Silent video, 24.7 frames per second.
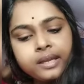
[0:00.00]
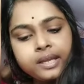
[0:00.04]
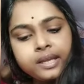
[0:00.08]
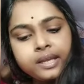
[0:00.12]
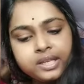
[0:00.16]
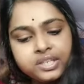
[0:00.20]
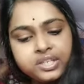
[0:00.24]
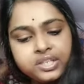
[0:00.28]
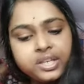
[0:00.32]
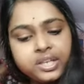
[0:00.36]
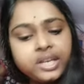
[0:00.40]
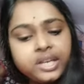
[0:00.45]

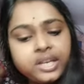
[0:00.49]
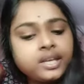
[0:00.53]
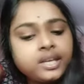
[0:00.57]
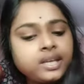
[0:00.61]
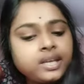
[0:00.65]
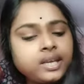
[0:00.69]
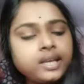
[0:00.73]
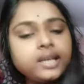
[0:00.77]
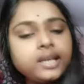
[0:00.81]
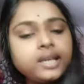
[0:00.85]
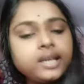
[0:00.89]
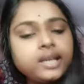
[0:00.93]
হেসে
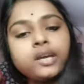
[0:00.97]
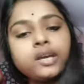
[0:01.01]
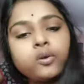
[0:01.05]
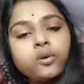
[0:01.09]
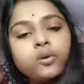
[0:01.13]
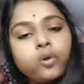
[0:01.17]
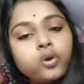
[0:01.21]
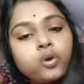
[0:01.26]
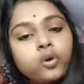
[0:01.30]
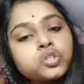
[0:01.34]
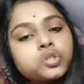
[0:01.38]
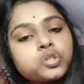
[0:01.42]
খেলে
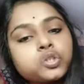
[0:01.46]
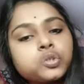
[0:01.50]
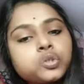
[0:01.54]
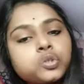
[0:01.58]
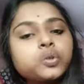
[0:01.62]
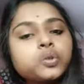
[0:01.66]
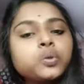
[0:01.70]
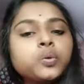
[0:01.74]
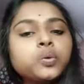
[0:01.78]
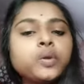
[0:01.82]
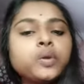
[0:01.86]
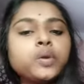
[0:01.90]
কষ্ট
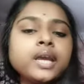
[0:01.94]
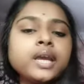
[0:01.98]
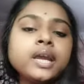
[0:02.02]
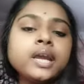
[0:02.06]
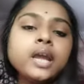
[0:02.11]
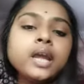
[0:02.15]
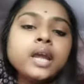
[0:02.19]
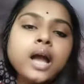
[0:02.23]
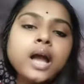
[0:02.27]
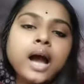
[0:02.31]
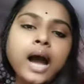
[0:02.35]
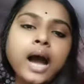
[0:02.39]
করে
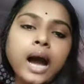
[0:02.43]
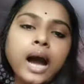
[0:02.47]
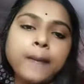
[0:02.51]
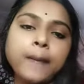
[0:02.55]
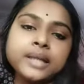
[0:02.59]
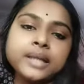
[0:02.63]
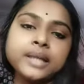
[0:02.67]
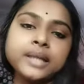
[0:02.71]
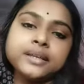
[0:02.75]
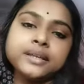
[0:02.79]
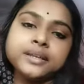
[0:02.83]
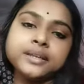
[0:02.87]
আমাদের